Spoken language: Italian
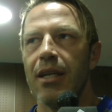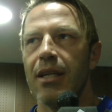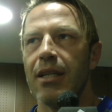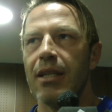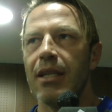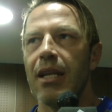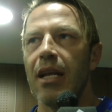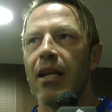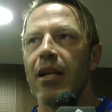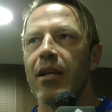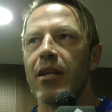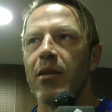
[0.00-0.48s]

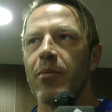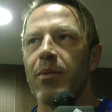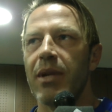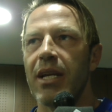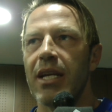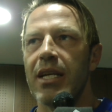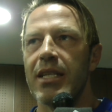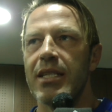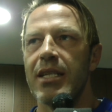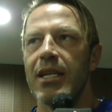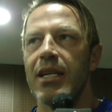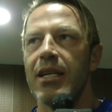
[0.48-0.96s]
Nella
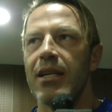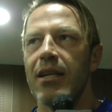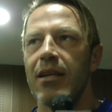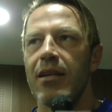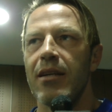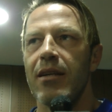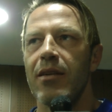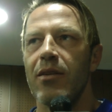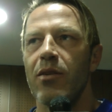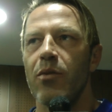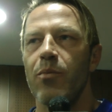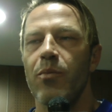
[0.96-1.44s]

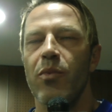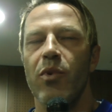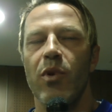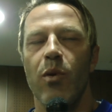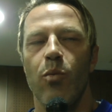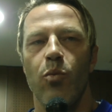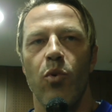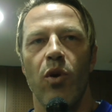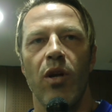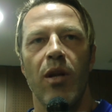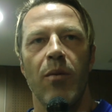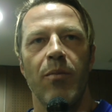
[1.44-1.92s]
ripresa, dopo una
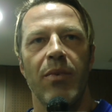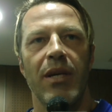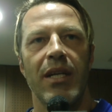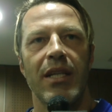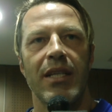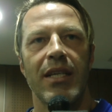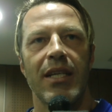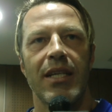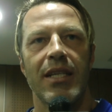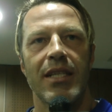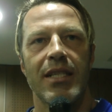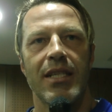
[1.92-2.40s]
buona
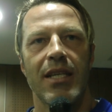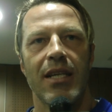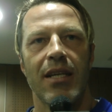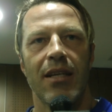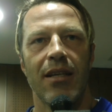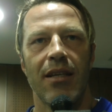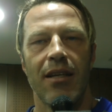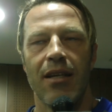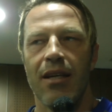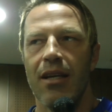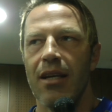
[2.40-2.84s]
partenza,